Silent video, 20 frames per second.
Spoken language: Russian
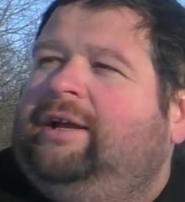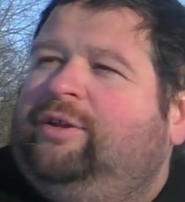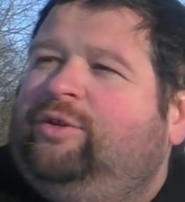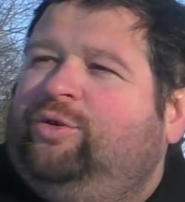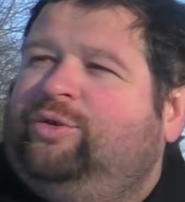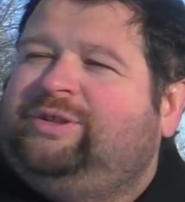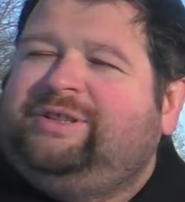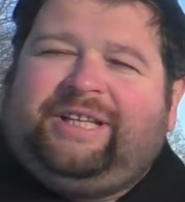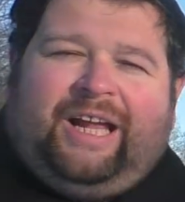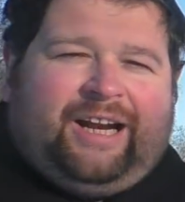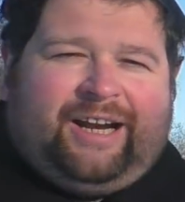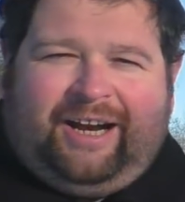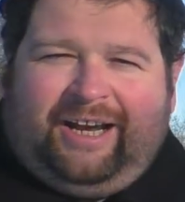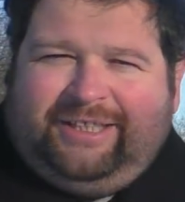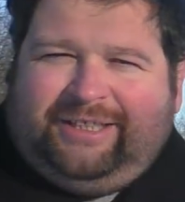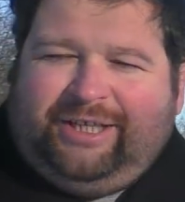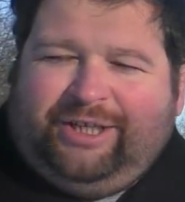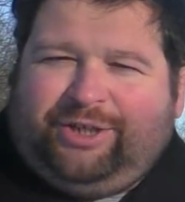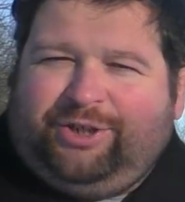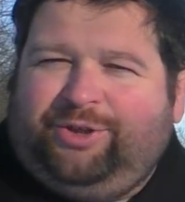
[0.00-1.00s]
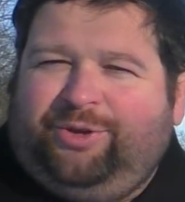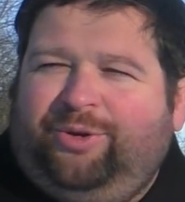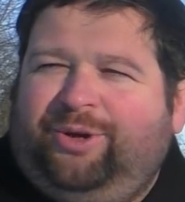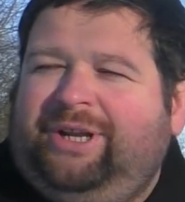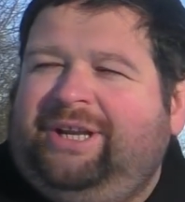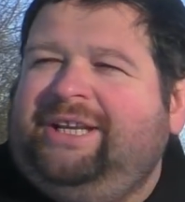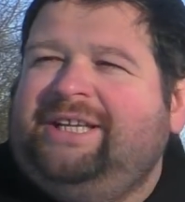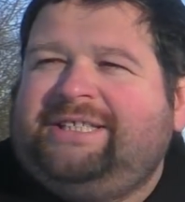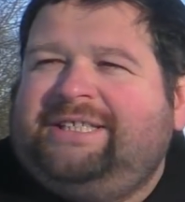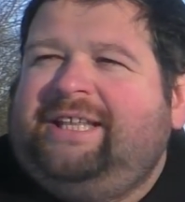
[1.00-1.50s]
Ну, старайтесь, что
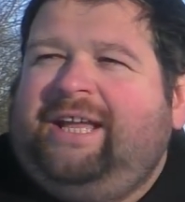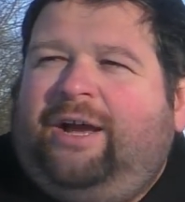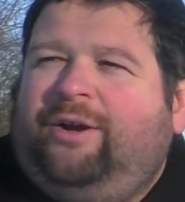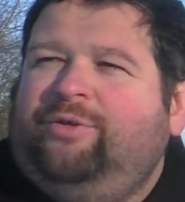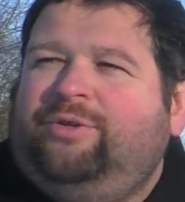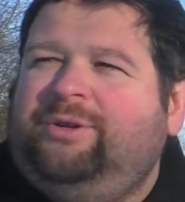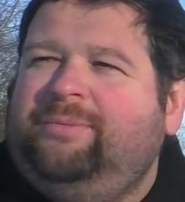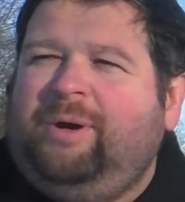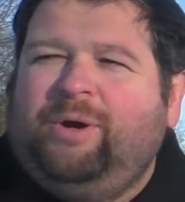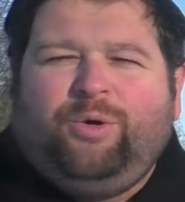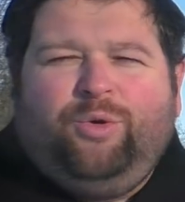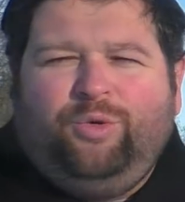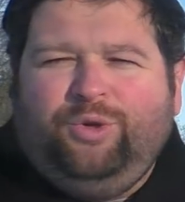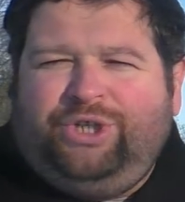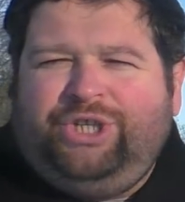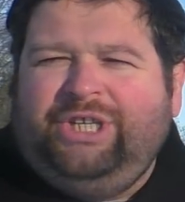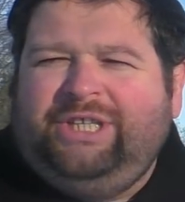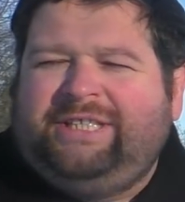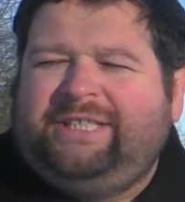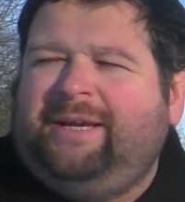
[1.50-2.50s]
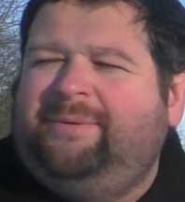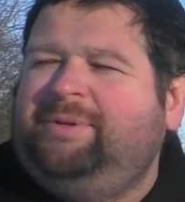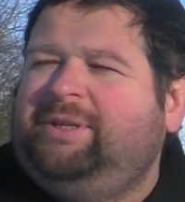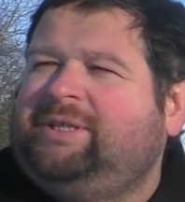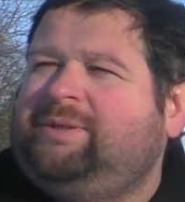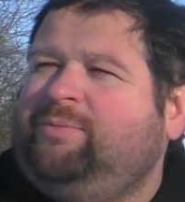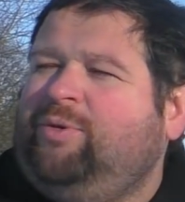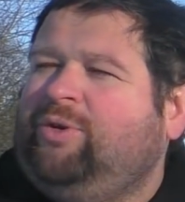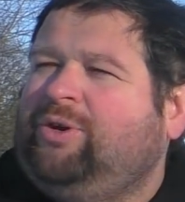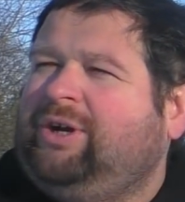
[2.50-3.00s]
ли. Не знаю, не могу учить, сам
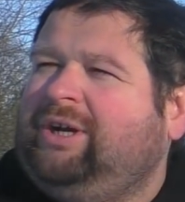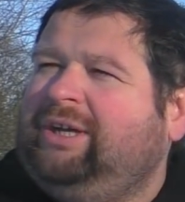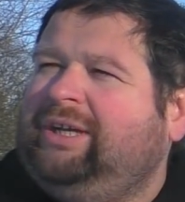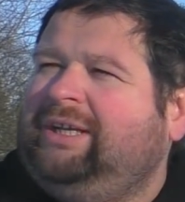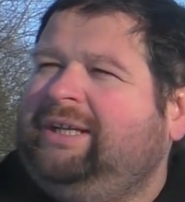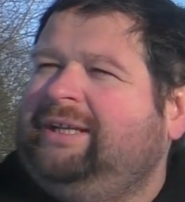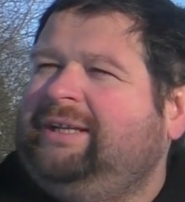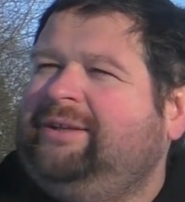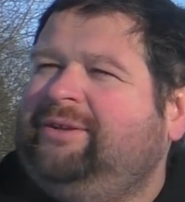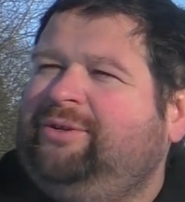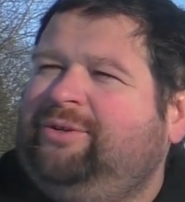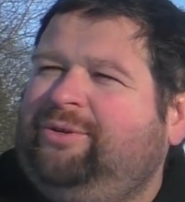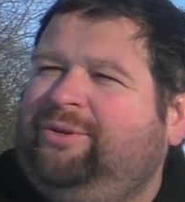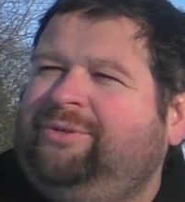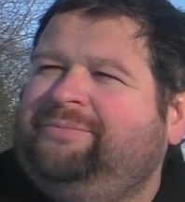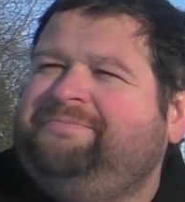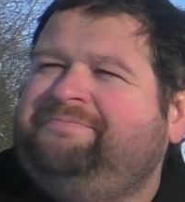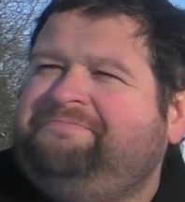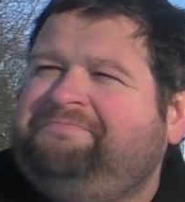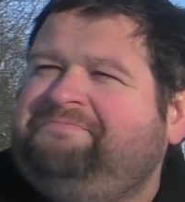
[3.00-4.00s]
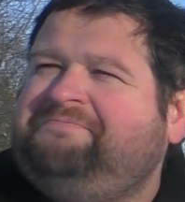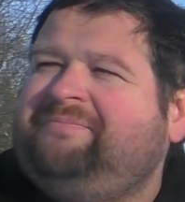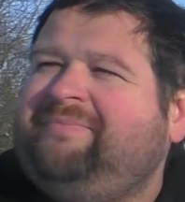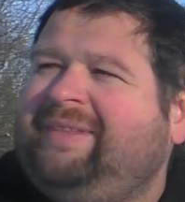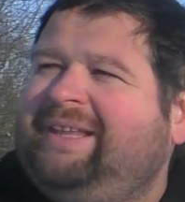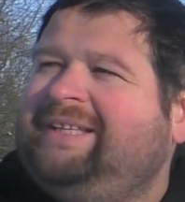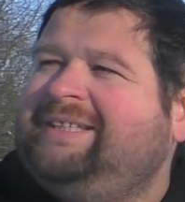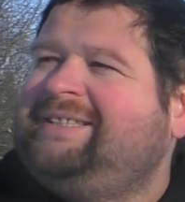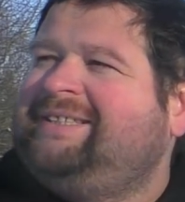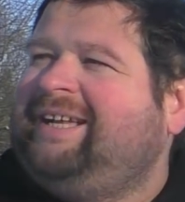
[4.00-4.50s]
не смог. Э, но
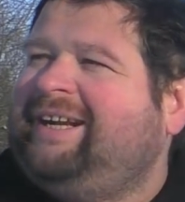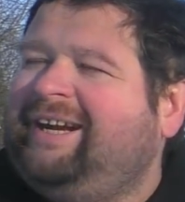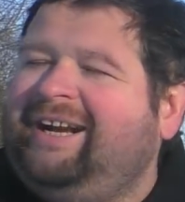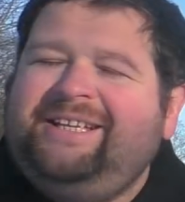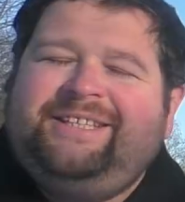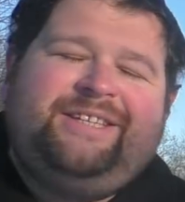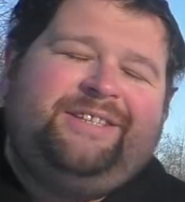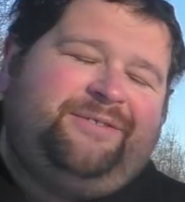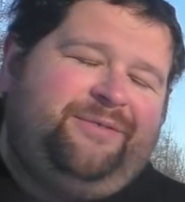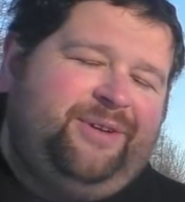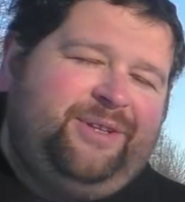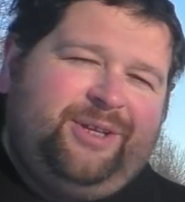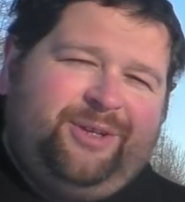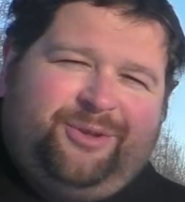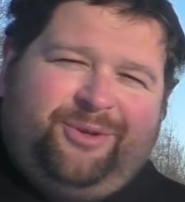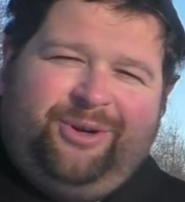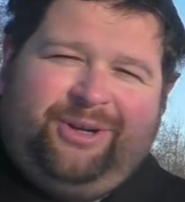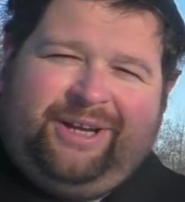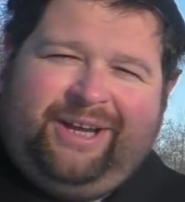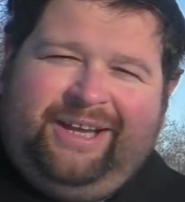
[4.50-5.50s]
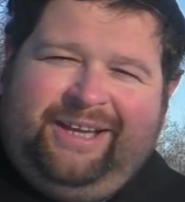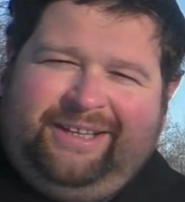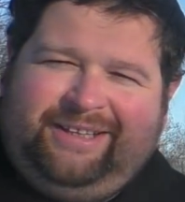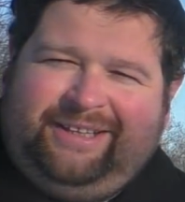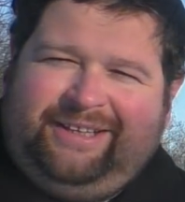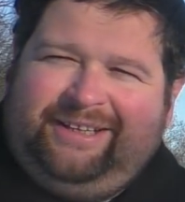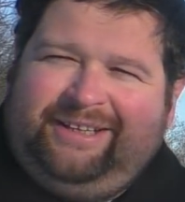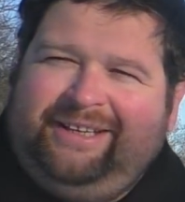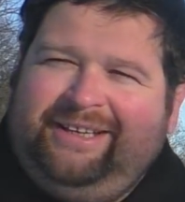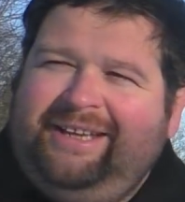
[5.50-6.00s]
старайтесь видеть только
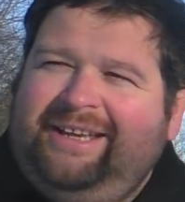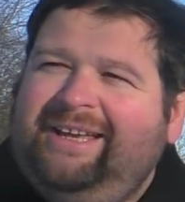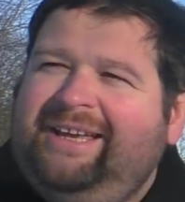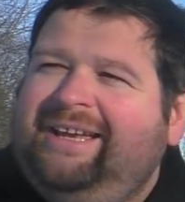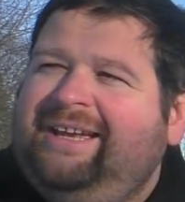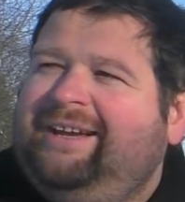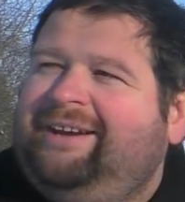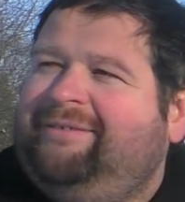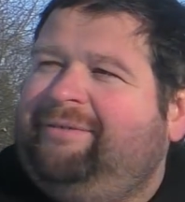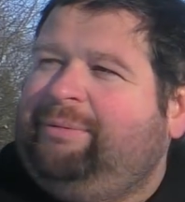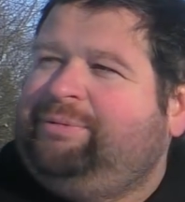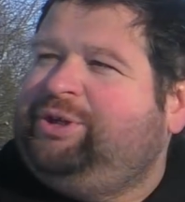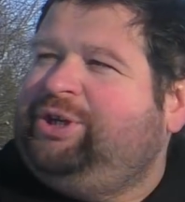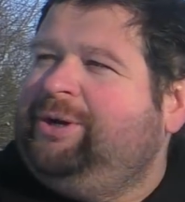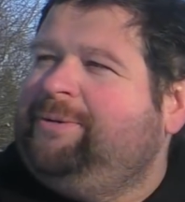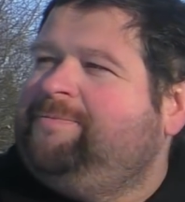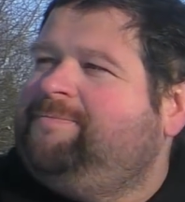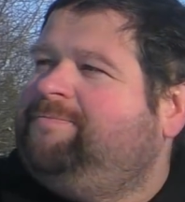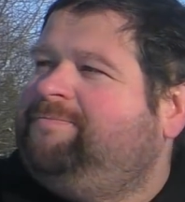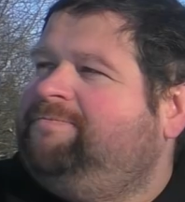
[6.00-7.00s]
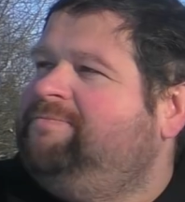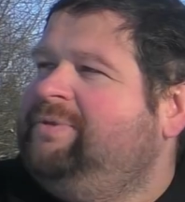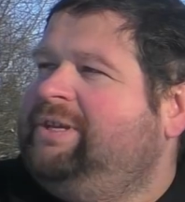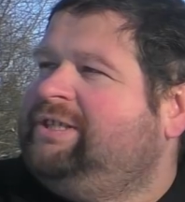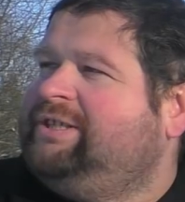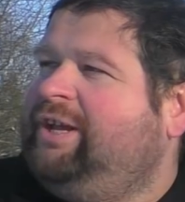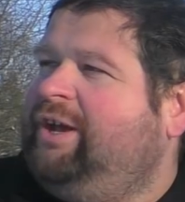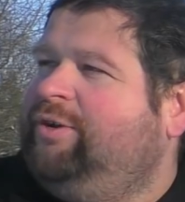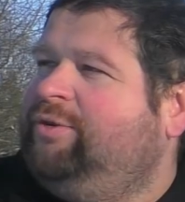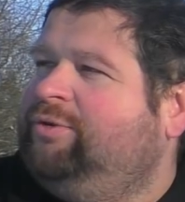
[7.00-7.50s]
это. Вообще,
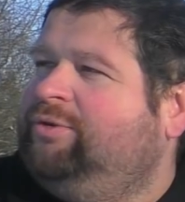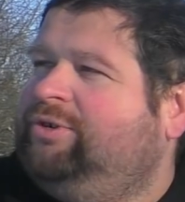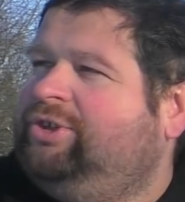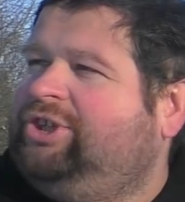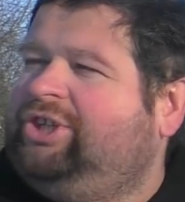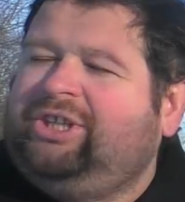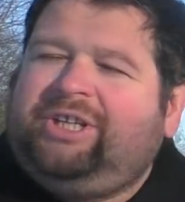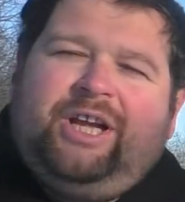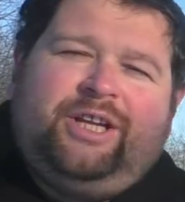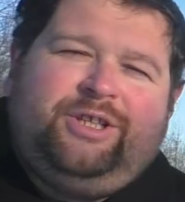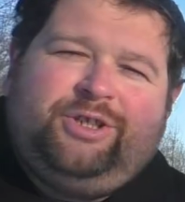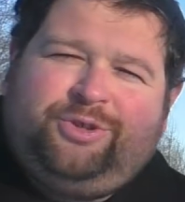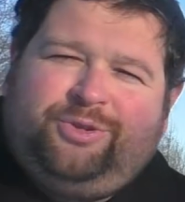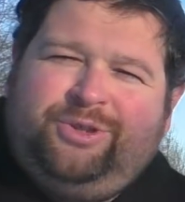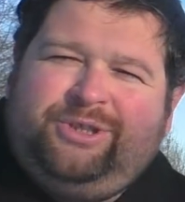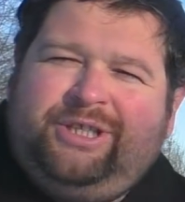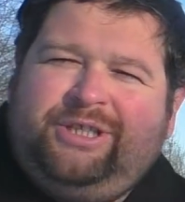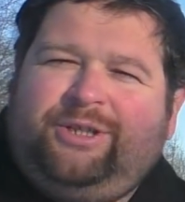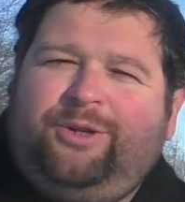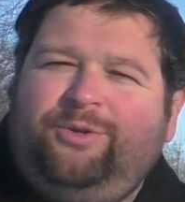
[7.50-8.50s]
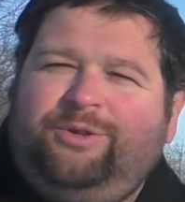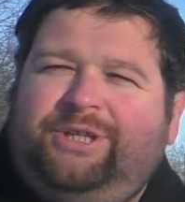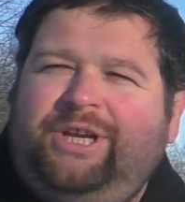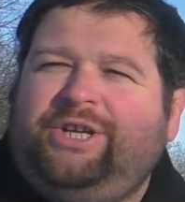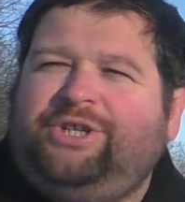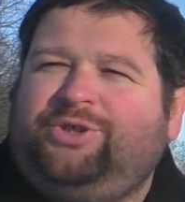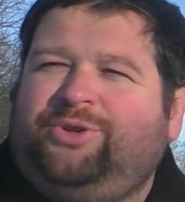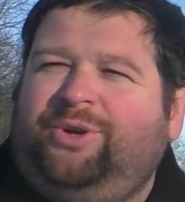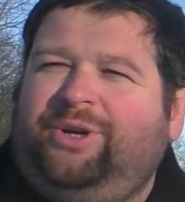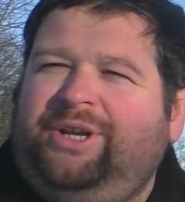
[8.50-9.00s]
не знаю, считайте, что здесь
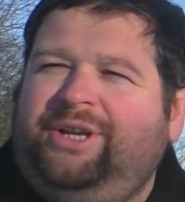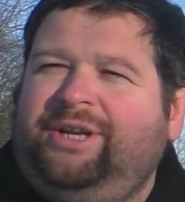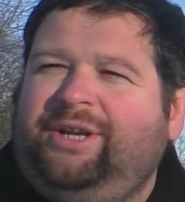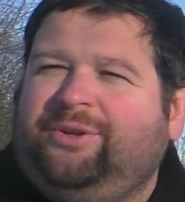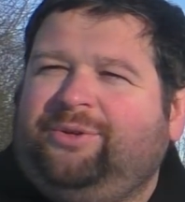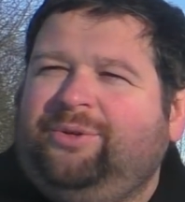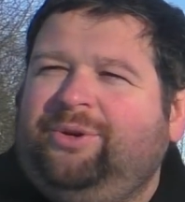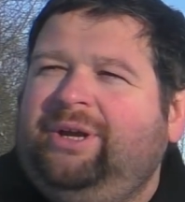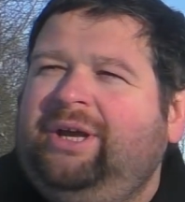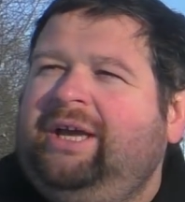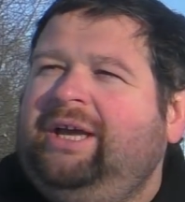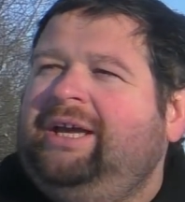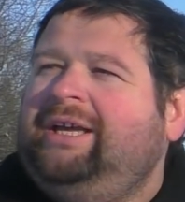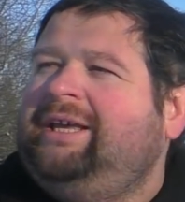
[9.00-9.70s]
людей, что ли, нету.